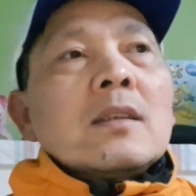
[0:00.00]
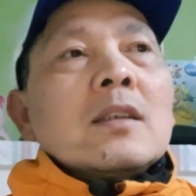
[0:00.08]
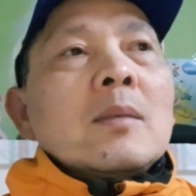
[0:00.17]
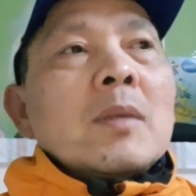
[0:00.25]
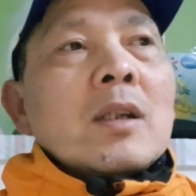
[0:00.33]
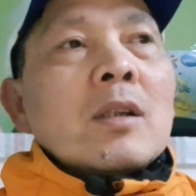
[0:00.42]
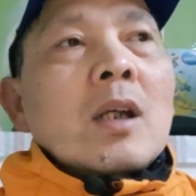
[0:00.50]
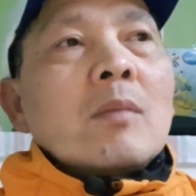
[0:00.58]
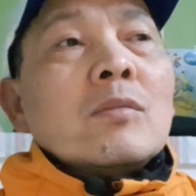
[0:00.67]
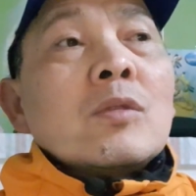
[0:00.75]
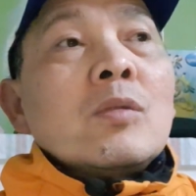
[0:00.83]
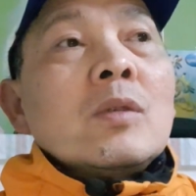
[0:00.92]
thì bạn nói
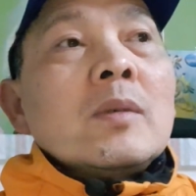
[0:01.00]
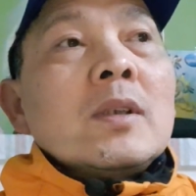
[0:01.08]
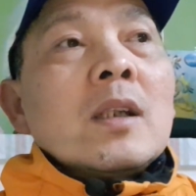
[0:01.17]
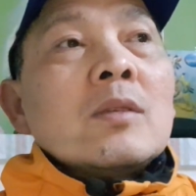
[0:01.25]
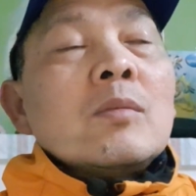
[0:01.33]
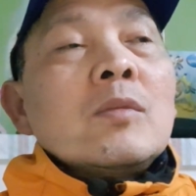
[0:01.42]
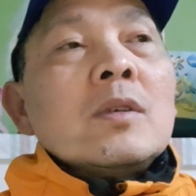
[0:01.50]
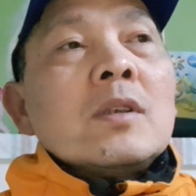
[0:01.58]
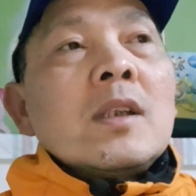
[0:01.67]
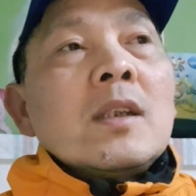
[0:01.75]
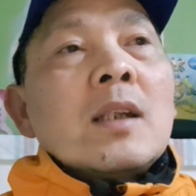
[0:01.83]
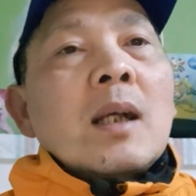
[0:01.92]
không tôi bây giờ tôi muốn
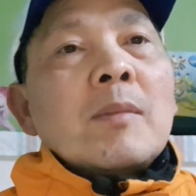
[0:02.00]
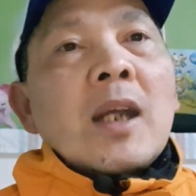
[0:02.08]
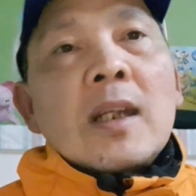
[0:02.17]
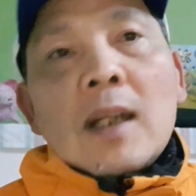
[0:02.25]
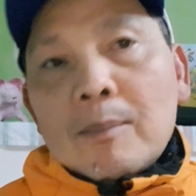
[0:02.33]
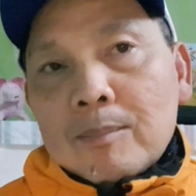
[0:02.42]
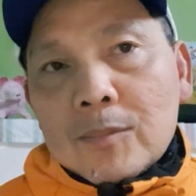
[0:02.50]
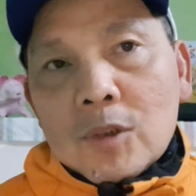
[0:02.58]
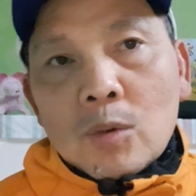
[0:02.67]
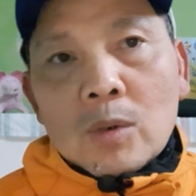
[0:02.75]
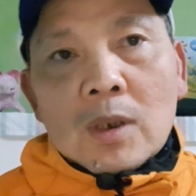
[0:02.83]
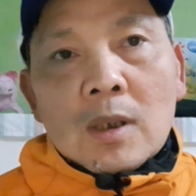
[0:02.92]
chia làm 2 năm
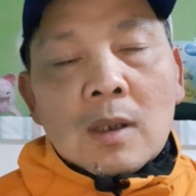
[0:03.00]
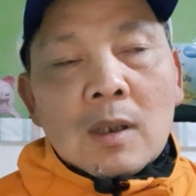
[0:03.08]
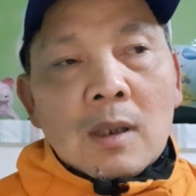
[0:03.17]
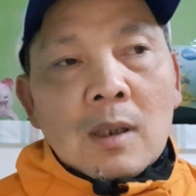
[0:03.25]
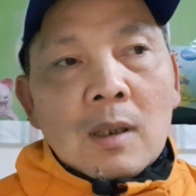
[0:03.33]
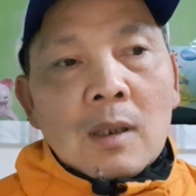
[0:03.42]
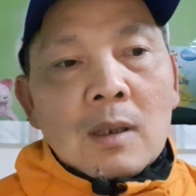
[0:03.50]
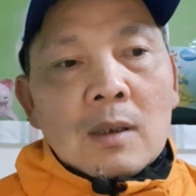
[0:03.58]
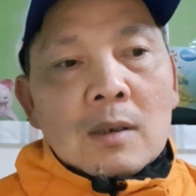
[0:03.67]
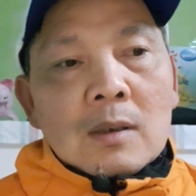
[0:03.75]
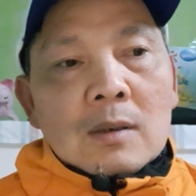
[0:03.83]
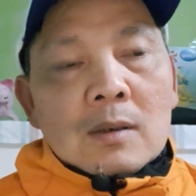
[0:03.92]
tôi uh,
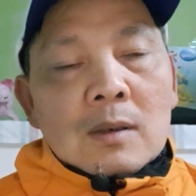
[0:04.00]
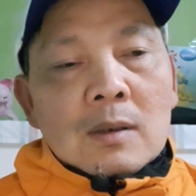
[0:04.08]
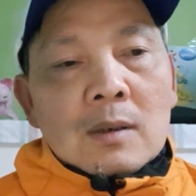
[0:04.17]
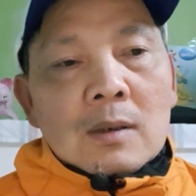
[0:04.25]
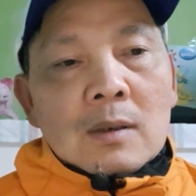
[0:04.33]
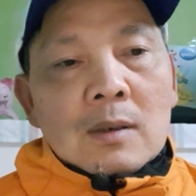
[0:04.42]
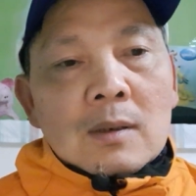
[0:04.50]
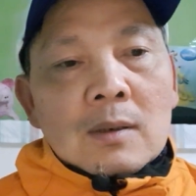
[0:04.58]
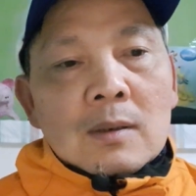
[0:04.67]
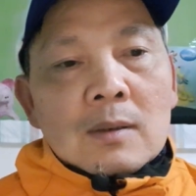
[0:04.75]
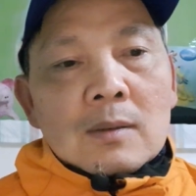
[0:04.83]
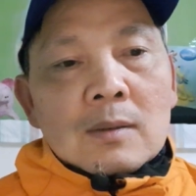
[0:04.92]

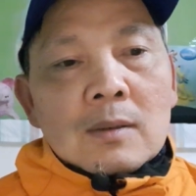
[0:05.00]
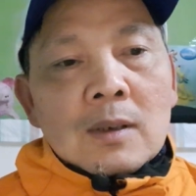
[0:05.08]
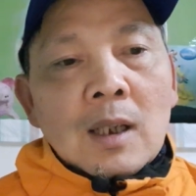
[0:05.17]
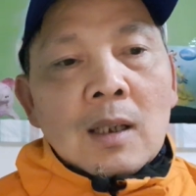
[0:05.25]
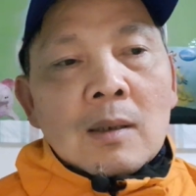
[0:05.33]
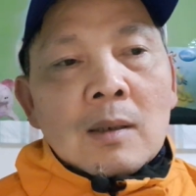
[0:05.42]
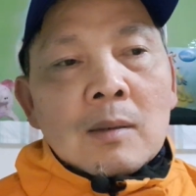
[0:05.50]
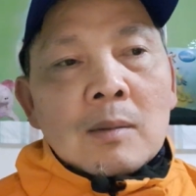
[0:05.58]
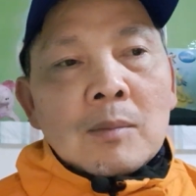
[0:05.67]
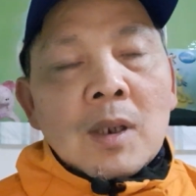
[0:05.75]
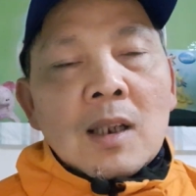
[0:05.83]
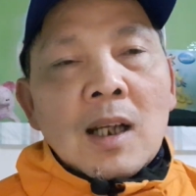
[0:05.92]
Ờ,
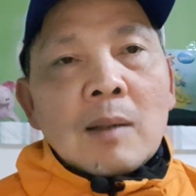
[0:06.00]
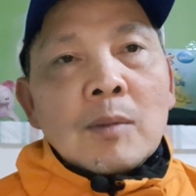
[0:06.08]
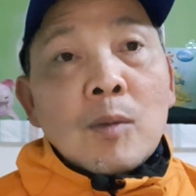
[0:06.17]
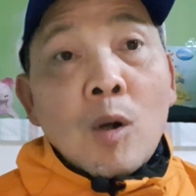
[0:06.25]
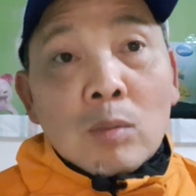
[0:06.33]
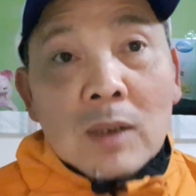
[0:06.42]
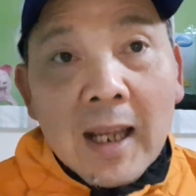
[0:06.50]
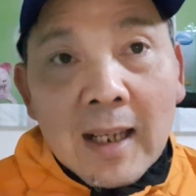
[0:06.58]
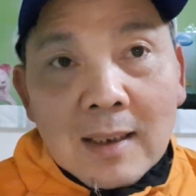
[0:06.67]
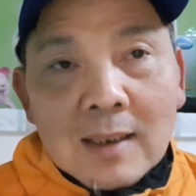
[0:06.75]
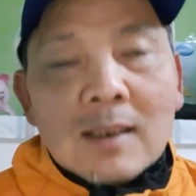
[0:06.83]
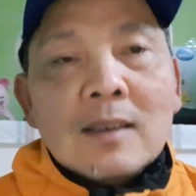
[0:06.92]
nhận mức 24
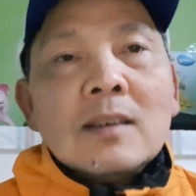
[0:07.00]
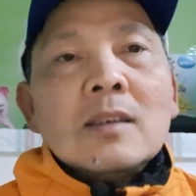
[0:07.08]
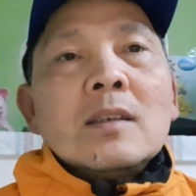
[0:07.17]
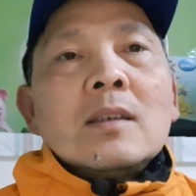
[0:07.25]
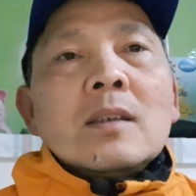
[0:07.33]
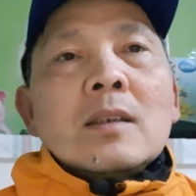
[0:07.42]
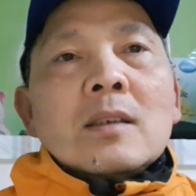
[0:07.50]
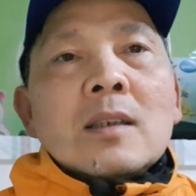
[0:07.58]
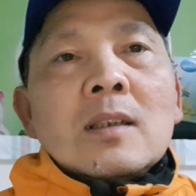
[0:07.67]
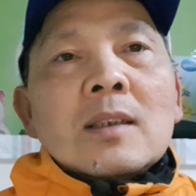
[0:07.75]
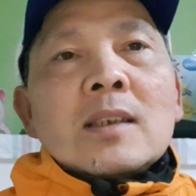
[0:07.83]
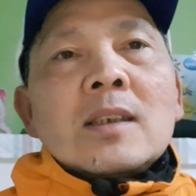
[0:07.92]
tháng đi
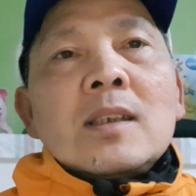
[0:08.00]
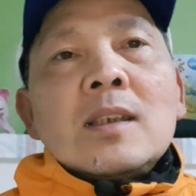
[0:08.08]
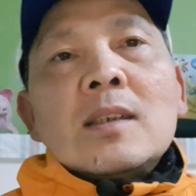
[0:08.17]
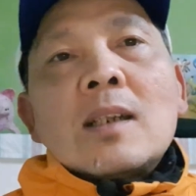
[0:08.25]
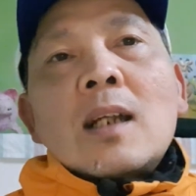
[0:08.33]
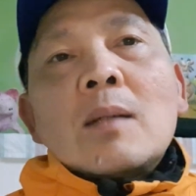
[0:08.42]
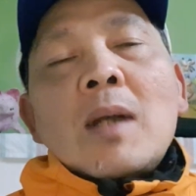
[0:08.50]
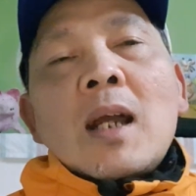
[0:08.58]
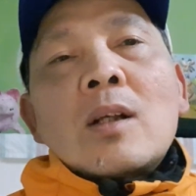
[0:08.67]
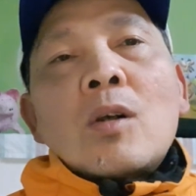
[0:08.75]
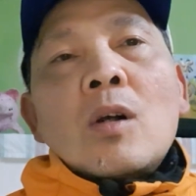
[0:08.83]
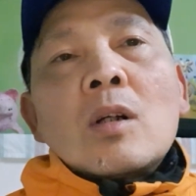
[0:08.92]
thì người ta sẽ chia ra là
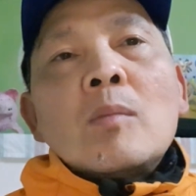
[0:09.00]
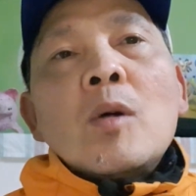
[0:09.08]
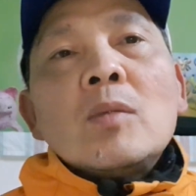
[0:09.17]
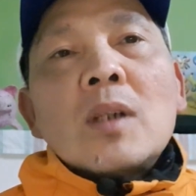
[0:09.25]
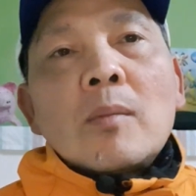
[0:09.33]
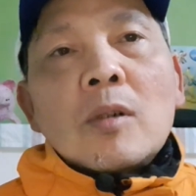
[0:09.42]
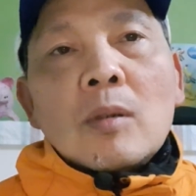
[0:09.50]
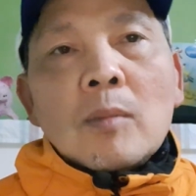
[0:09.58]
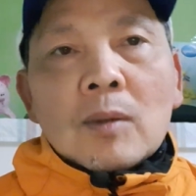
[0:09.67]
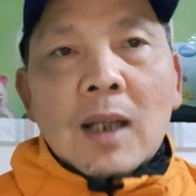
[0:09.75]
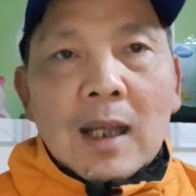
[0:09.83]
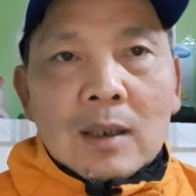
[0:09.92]
bạn còn có 400 euro
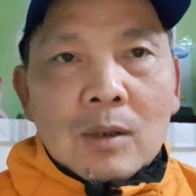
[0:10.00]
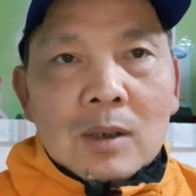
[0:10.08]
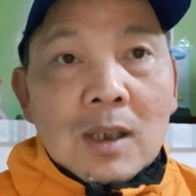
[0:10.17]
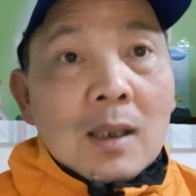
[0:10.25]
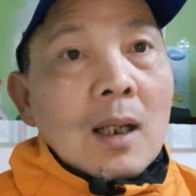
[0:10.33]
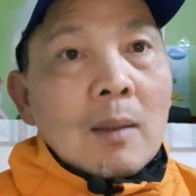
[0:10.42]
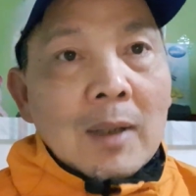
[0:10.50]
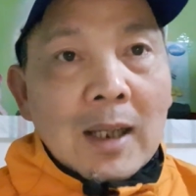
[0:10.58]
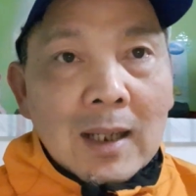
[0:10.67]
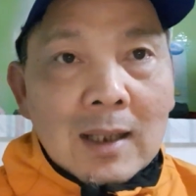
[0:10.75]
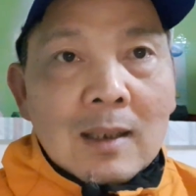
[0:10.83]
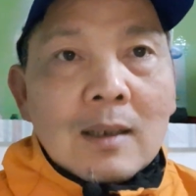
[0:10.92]
một tháng thôi chia ra làm
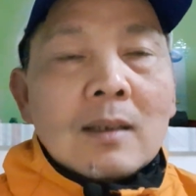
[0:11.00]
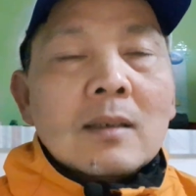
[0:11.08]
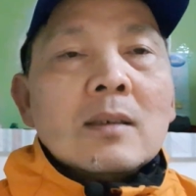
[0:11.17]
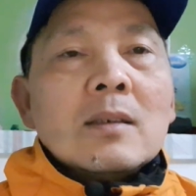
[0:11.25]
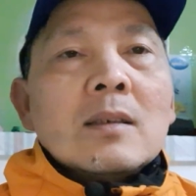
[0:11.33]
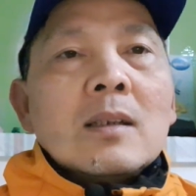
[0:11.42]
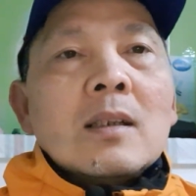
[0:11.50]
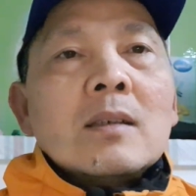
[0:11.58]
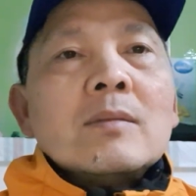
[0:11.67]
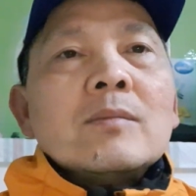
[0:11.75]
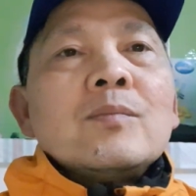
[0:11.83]
hai đó.